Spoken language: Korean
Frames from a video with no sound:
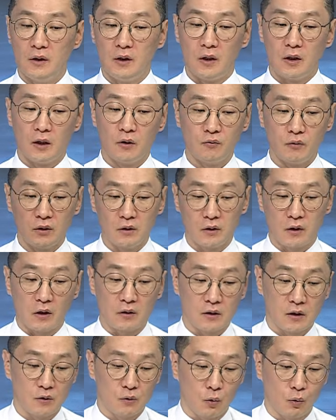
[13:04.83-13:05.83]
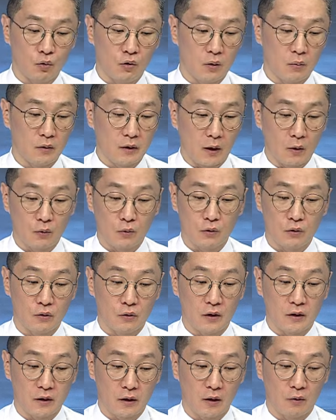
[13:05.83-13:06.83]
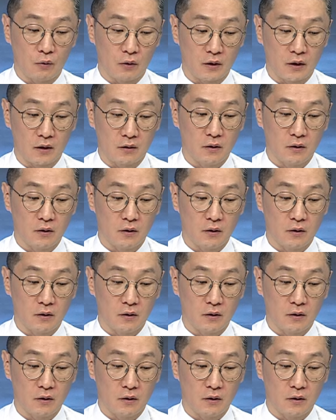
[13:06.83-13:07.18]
향후에는 굉장히 좋은 흐름이 나올 것으로 예상하고 있다.